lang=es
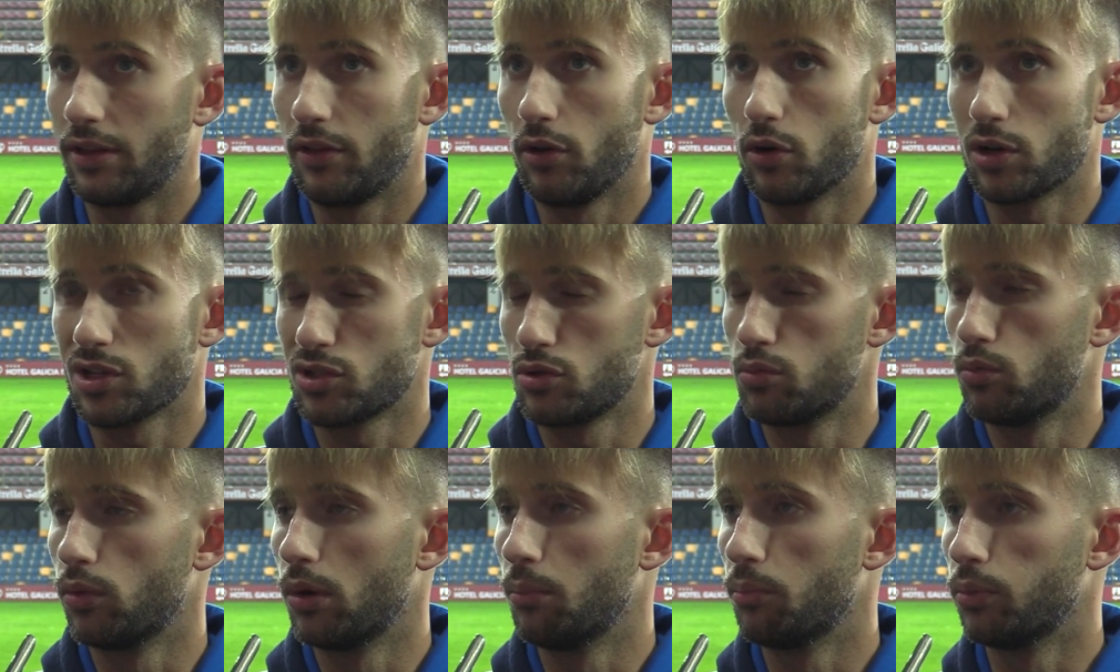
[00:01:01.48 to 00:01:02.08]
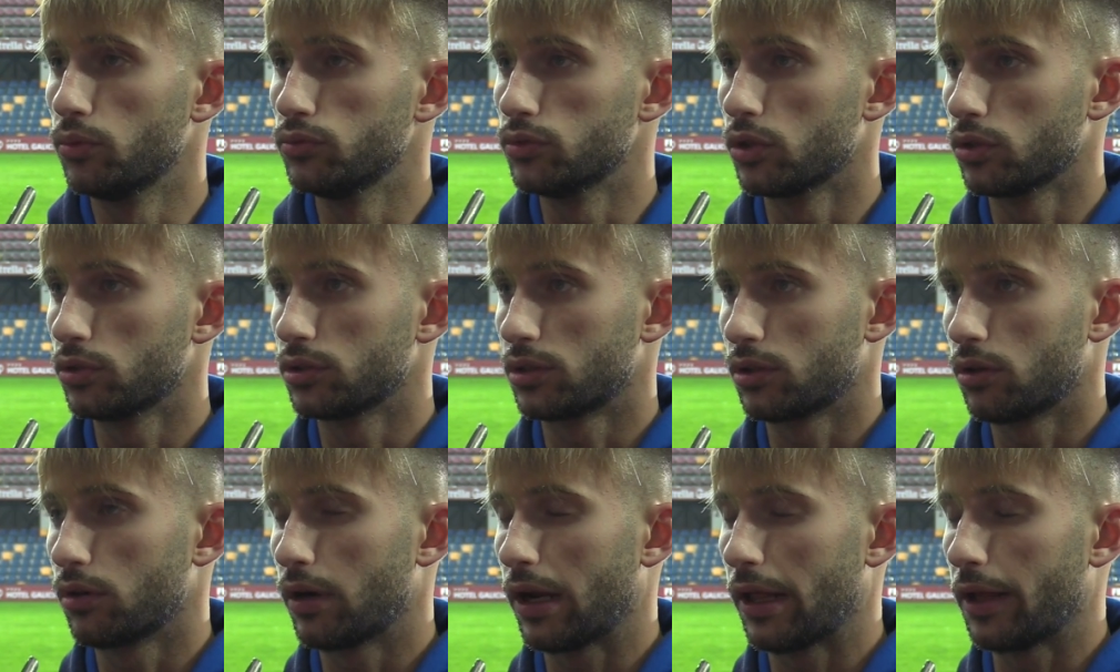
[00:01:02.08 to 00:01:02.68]
te digo que es un buen punto
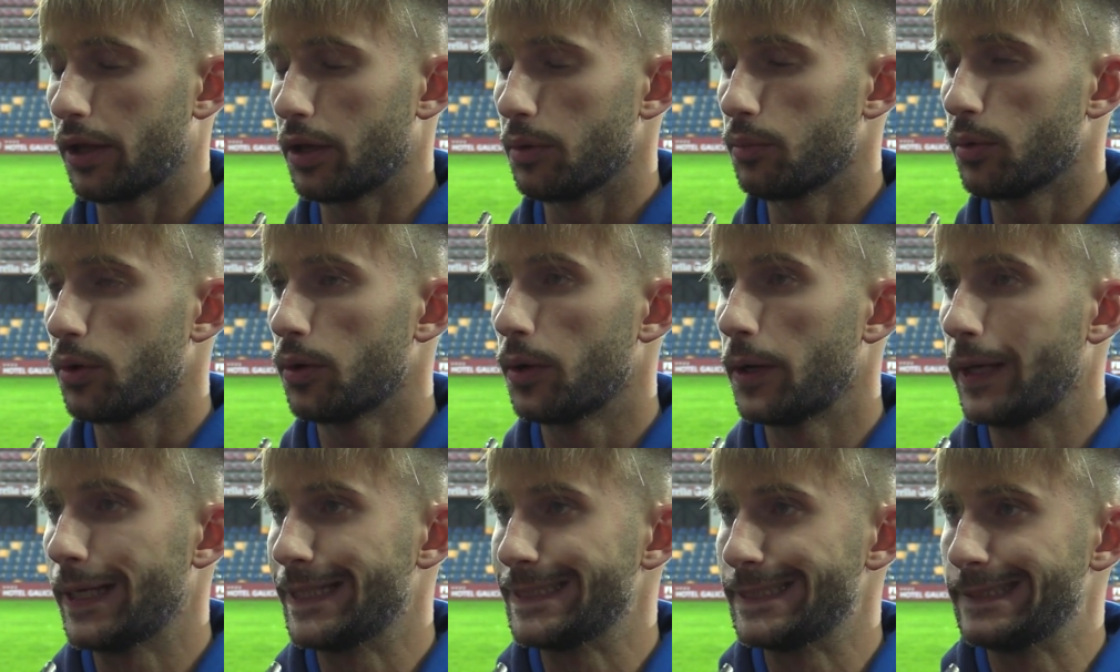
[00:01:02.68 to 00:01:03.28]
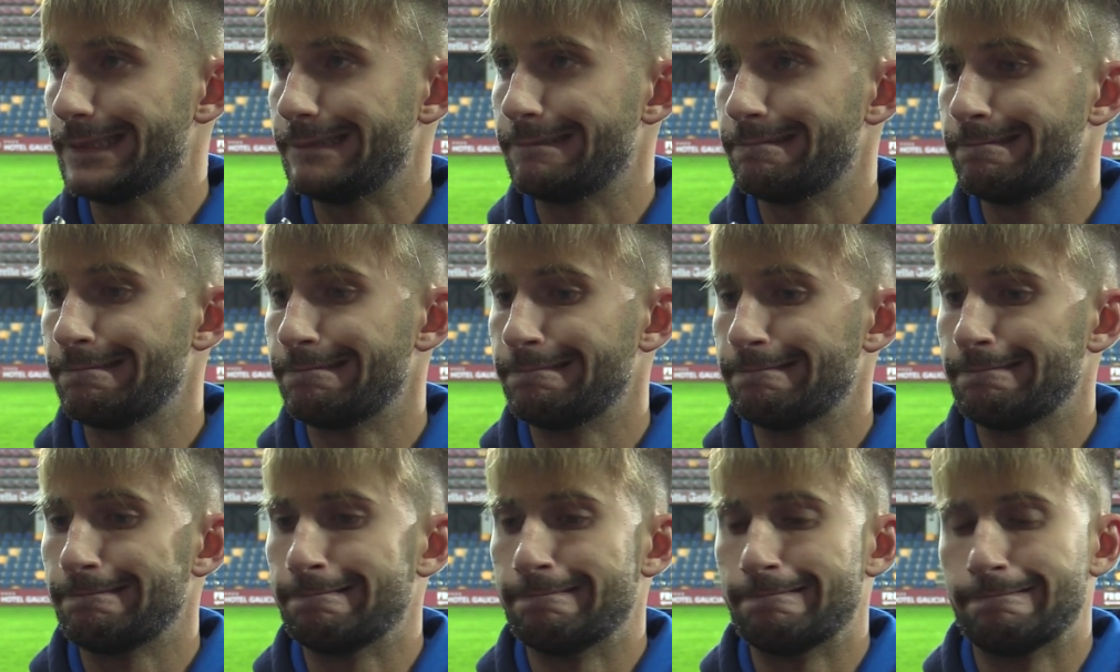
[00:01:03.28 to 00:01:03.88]
contra un gran equipo.
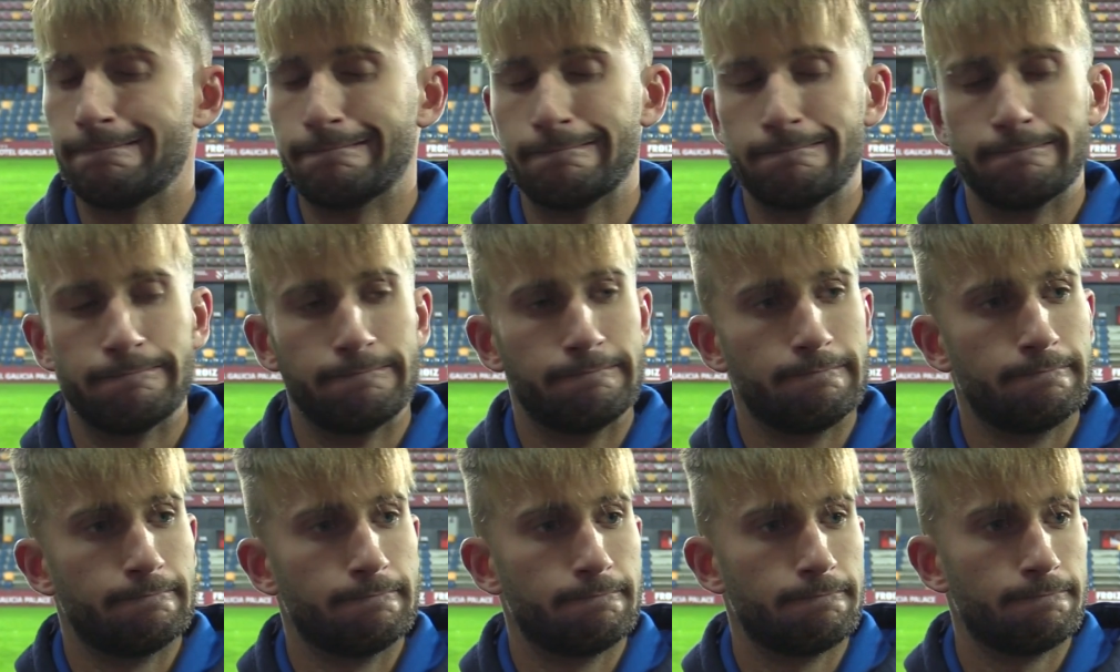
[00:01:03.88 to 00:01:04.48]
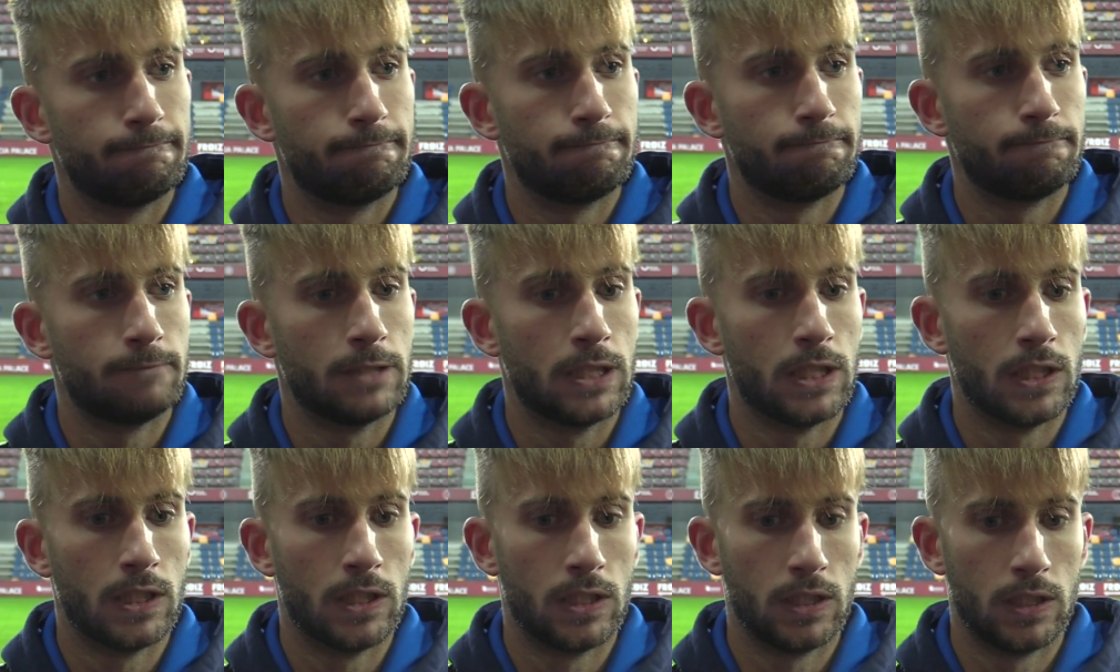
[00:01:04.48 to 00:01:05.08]
¿Qué falta para ser más
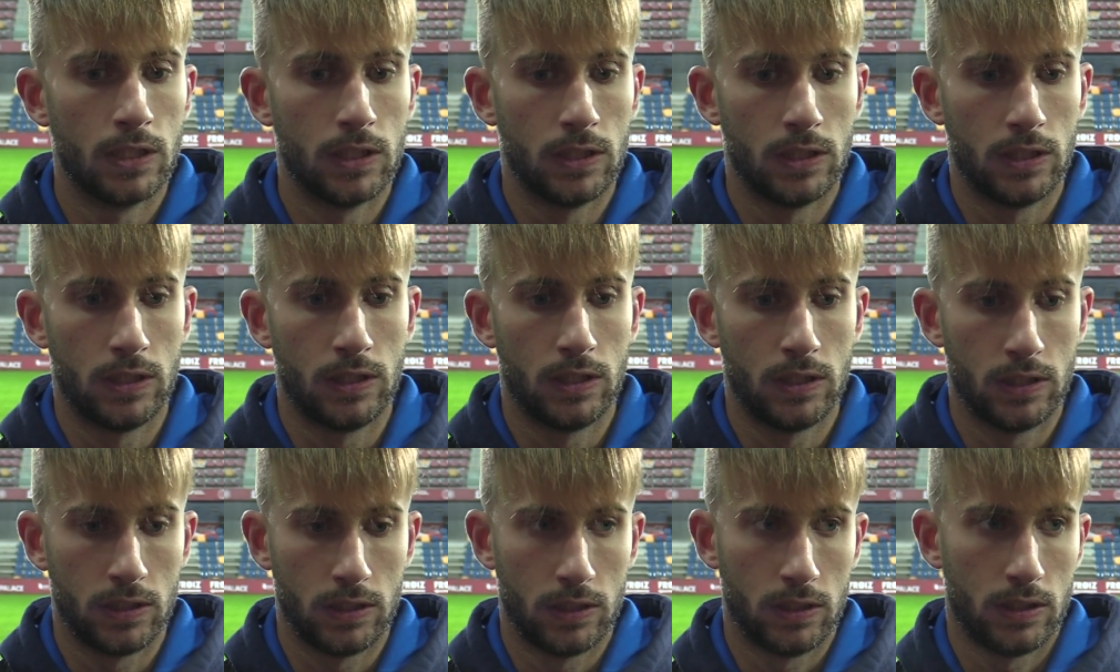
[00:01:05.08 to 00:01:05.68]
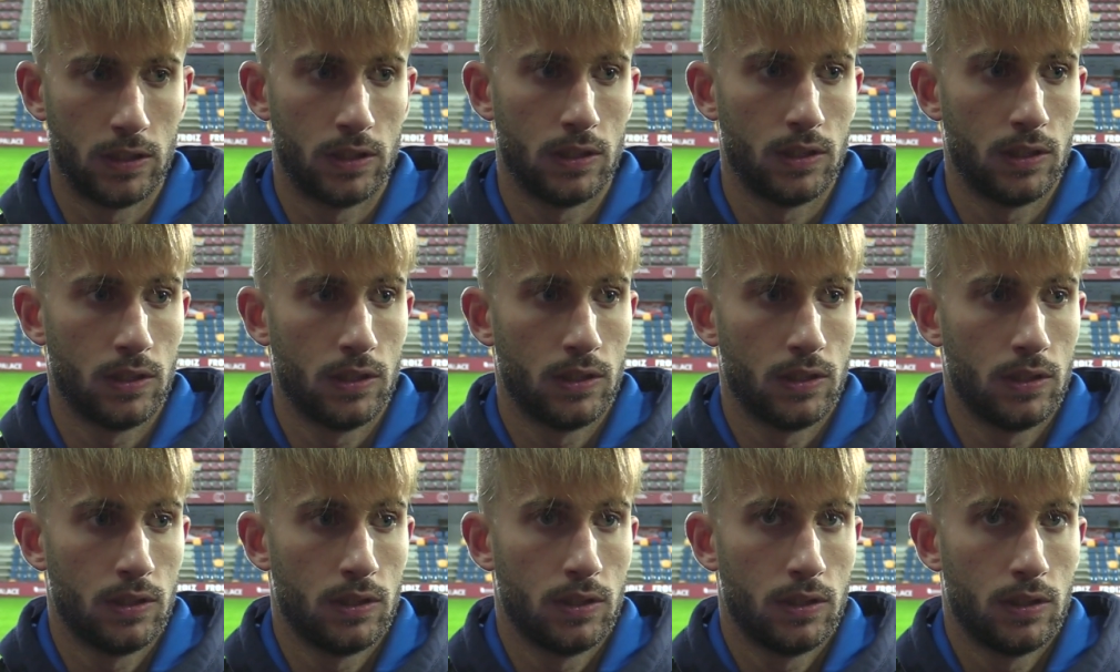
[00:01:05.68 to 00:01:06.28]
dominadores, para hacer más
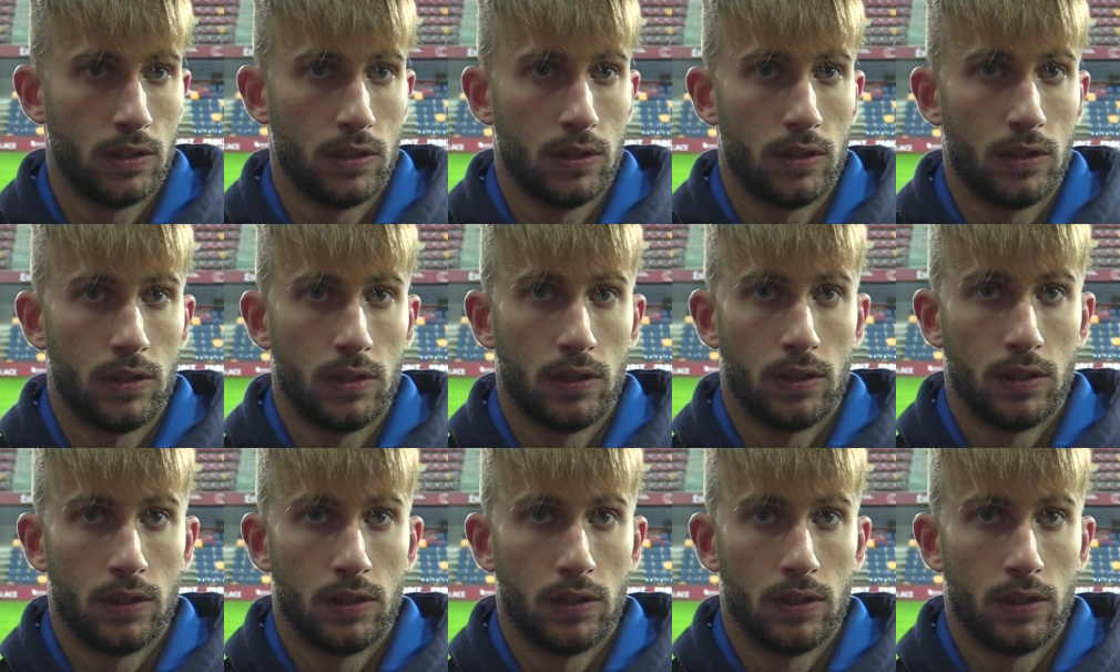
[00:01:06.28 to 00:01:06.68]
ocasiones?